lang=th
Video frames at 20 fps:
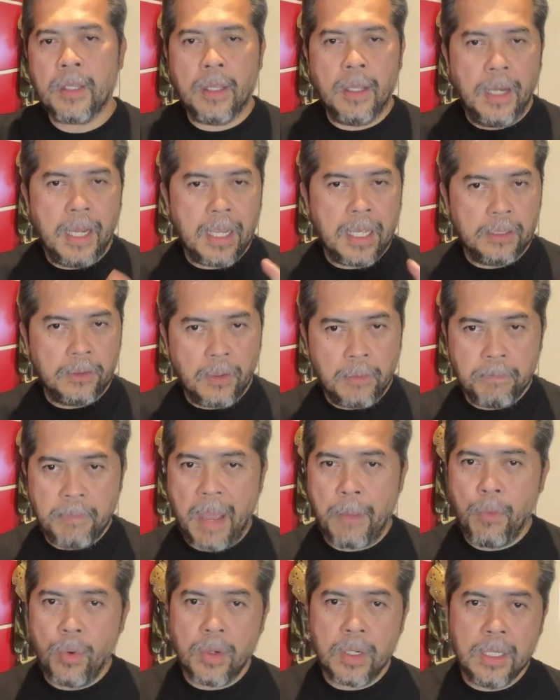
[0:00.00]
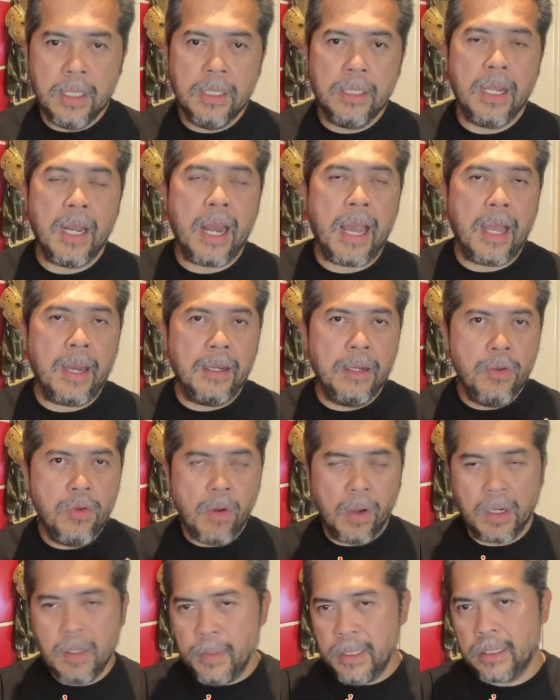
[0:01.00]
เล่นกันตอน8โมงครึ่งเนี่ยแหละนิวยอ
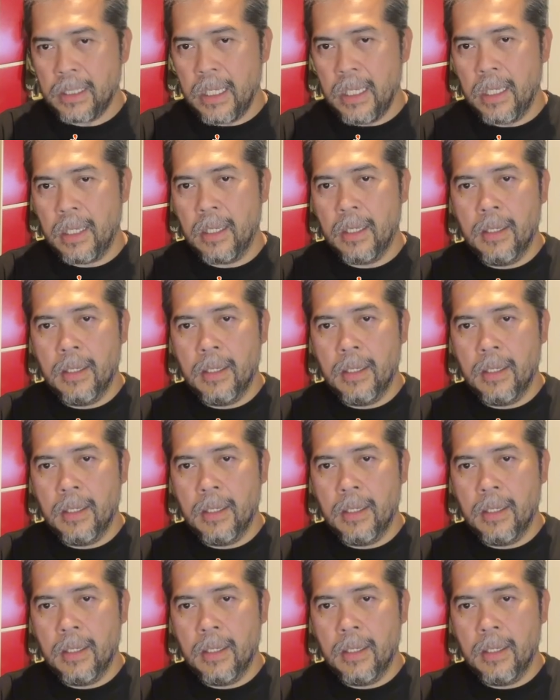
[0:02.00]
ร์กลิเบอร์ตี้